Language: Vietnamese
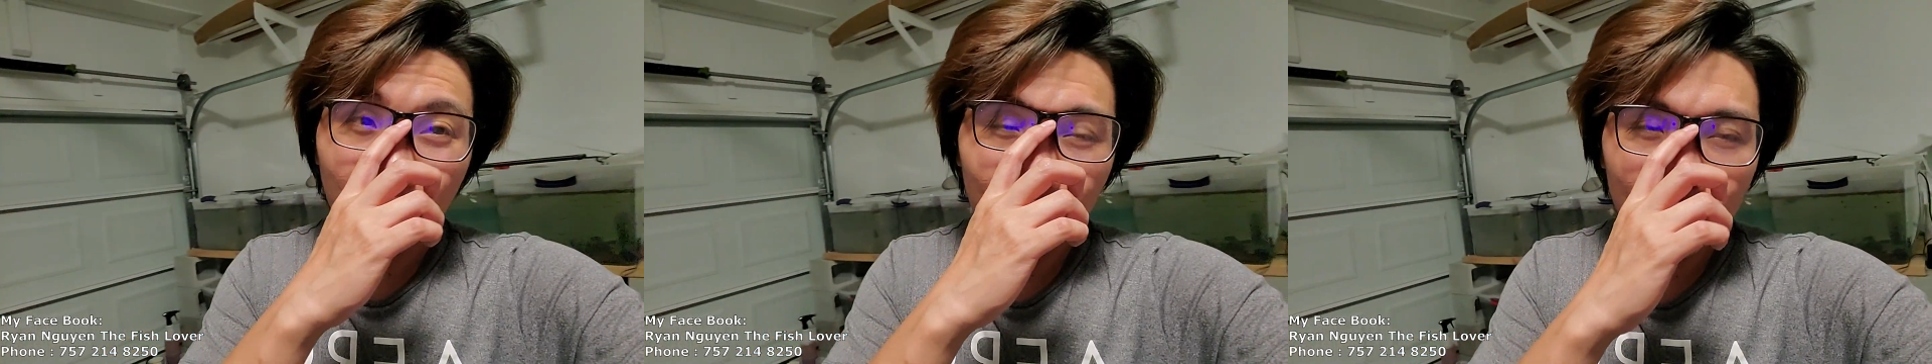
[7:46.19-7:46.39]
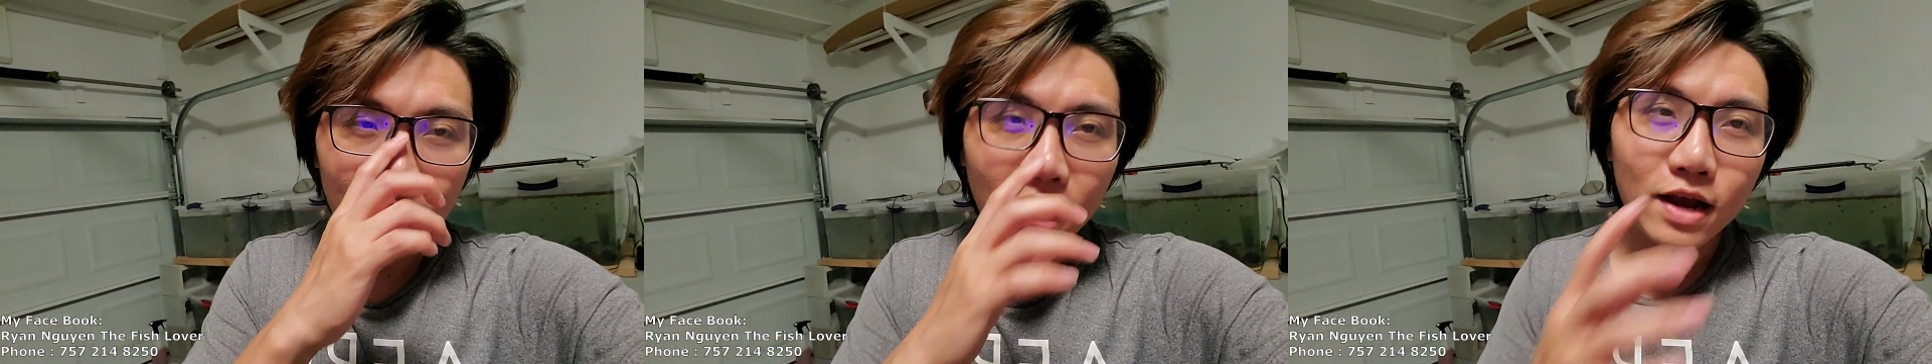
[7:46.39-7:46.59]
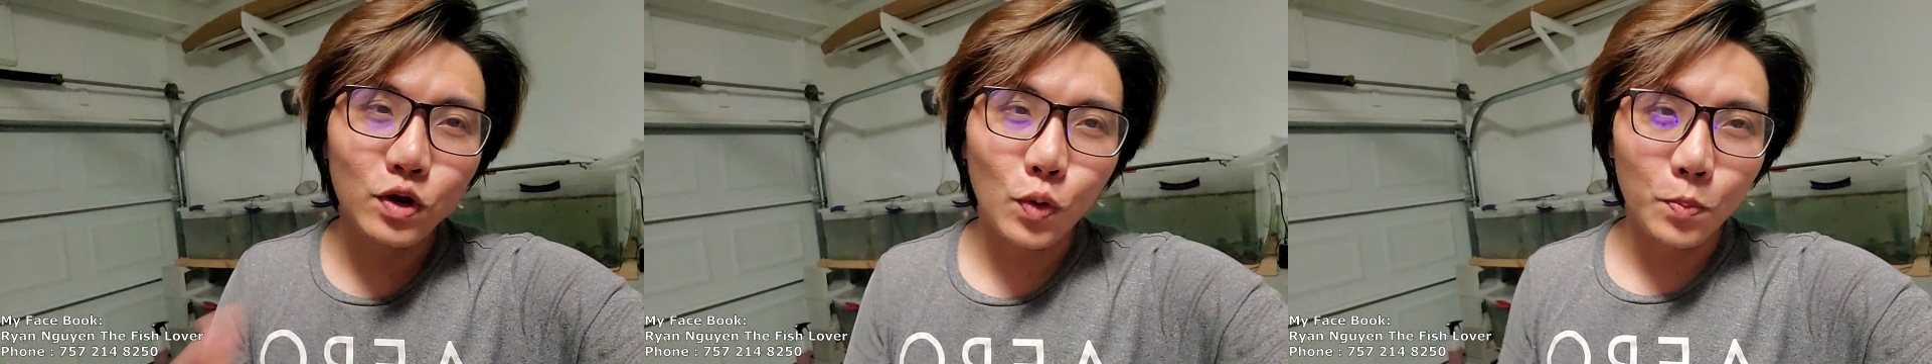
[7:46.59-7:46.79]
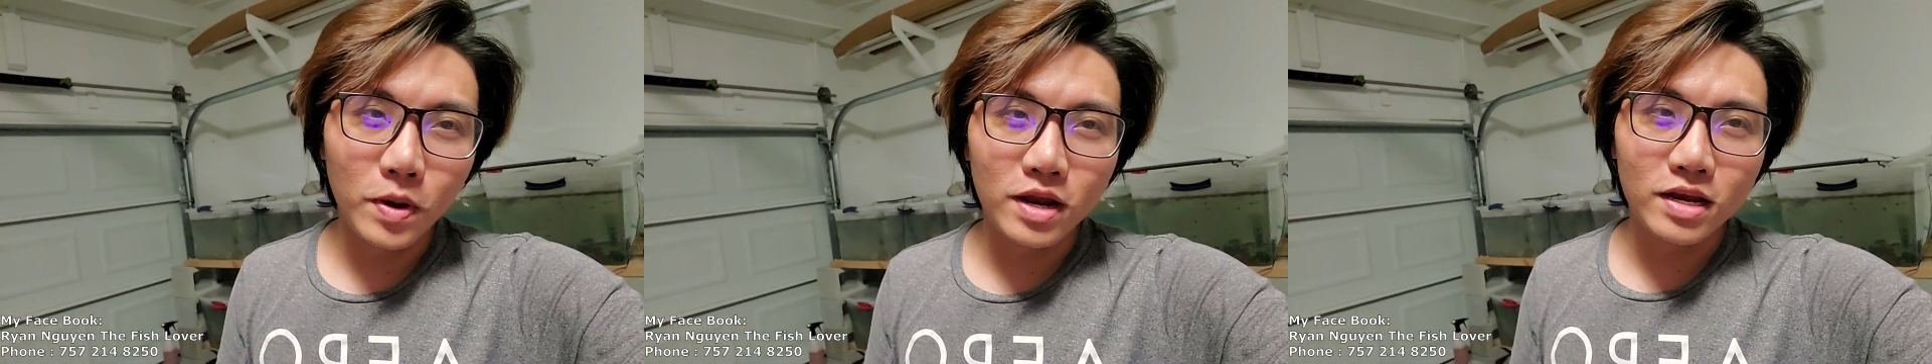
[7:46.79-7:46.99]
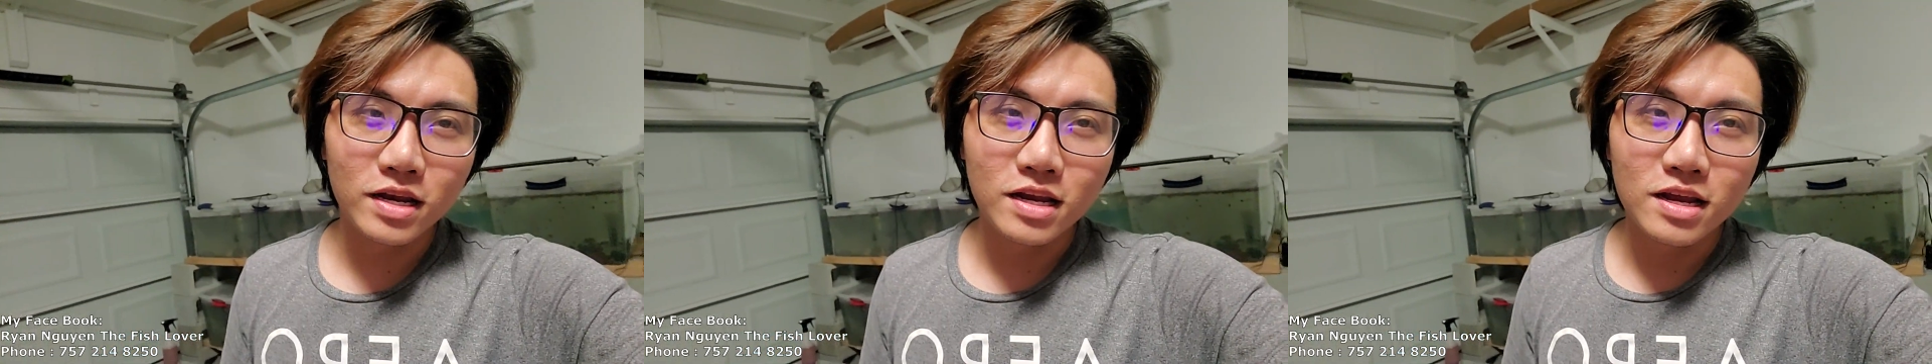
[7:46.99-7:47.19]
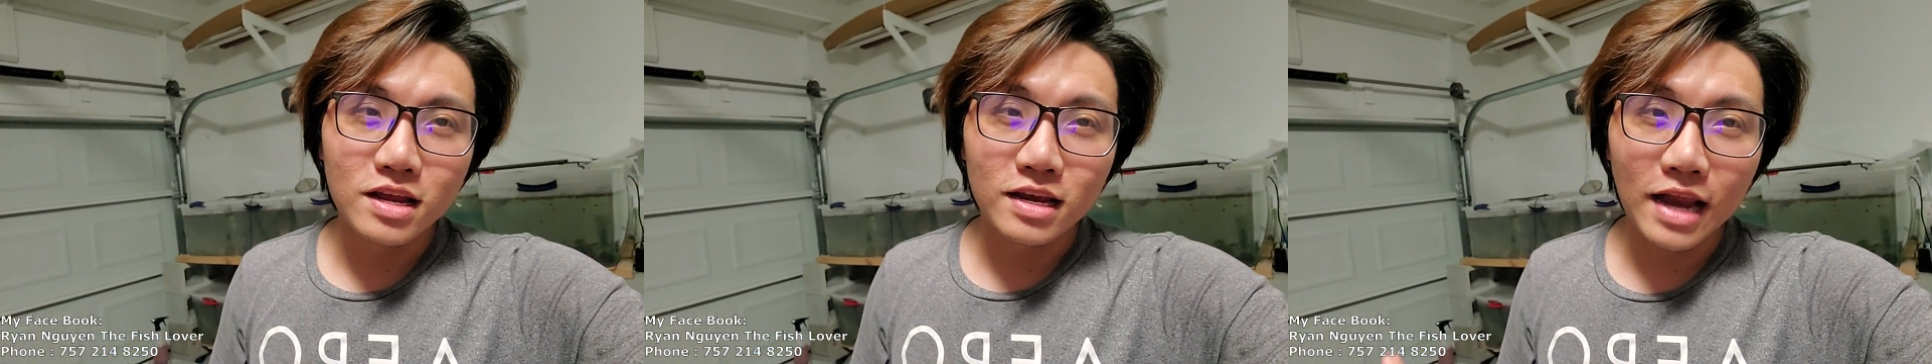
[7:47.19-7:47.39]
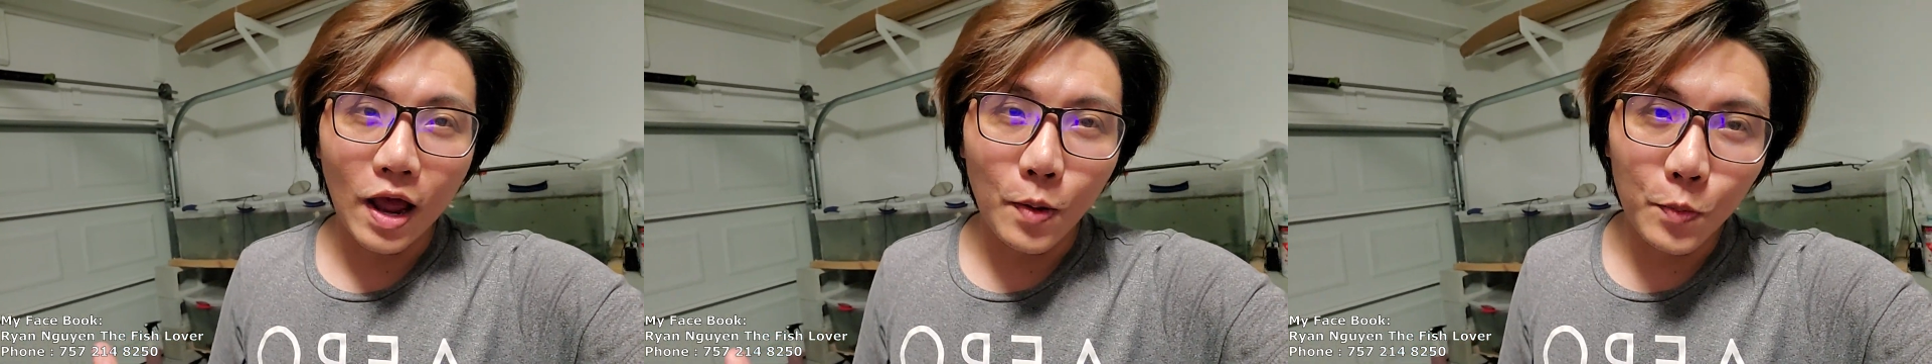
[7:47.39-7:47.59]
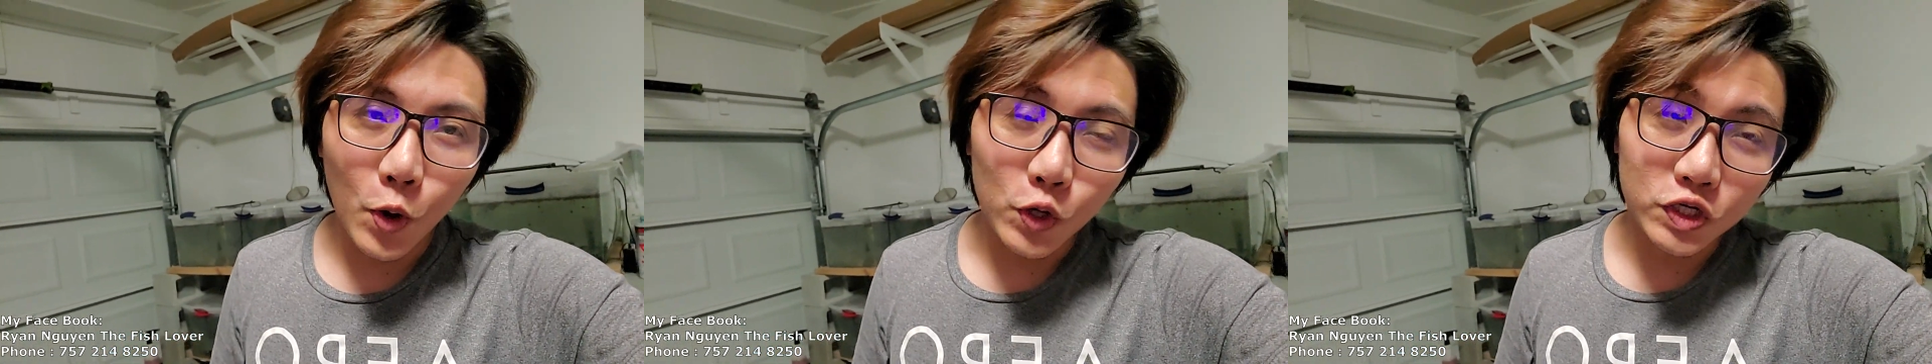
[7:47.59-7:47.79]
ký kênh của mình để
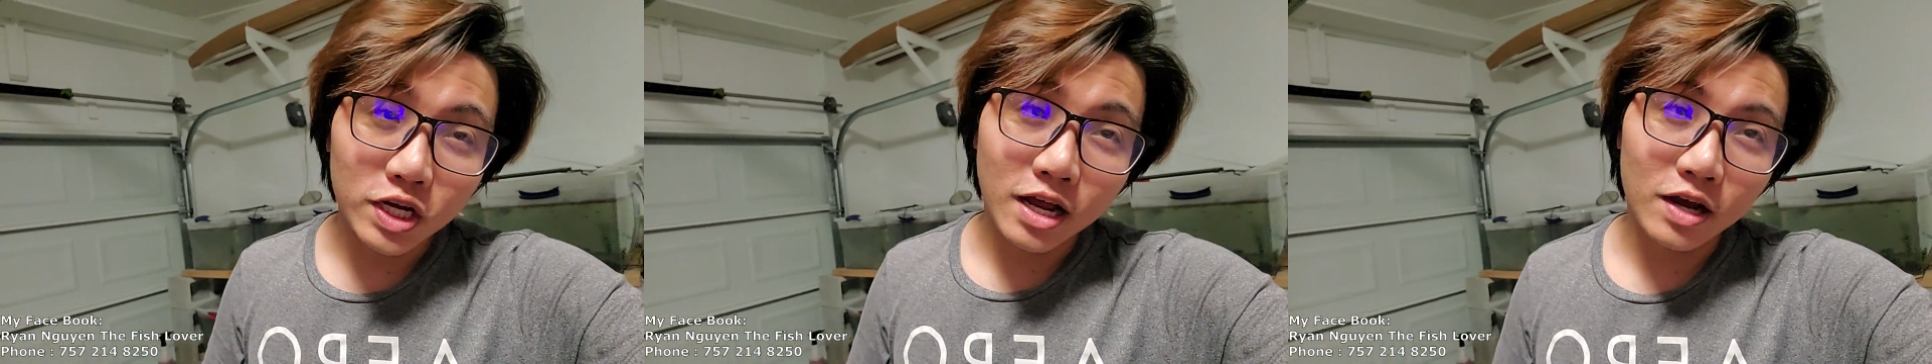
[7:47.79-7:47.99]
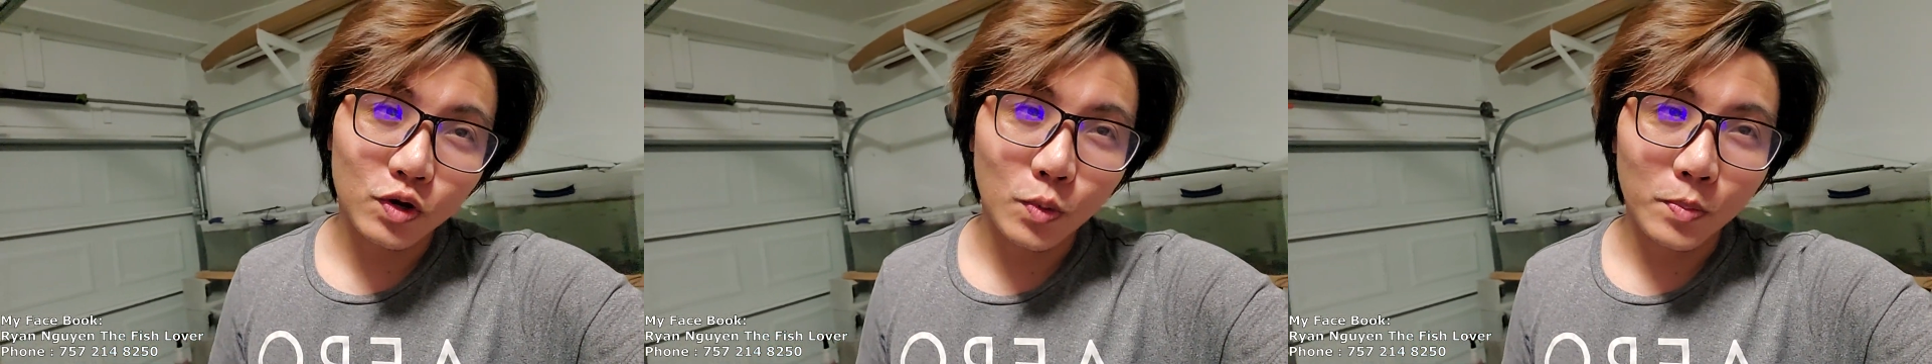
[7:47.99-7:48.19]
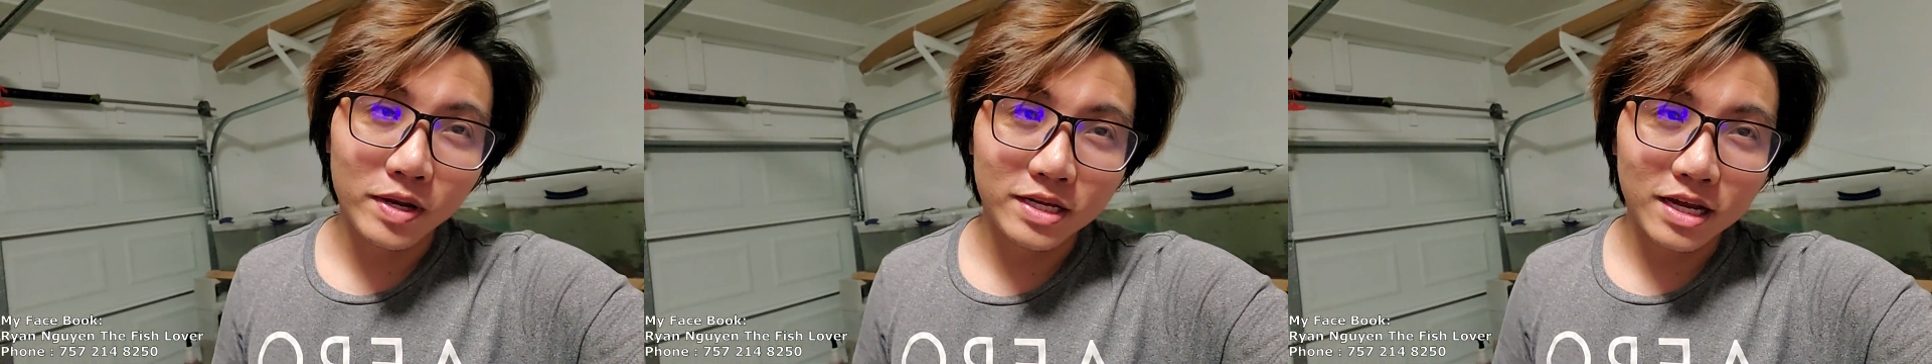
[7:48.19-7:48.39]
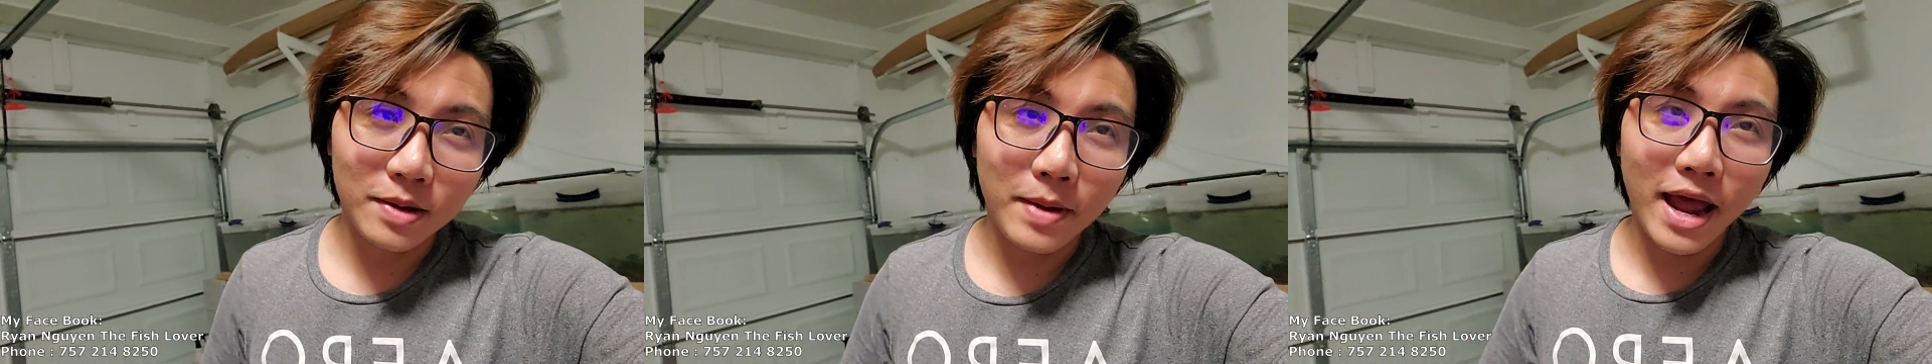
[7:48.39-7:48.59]
ủng hộ cho kênh của mình nha các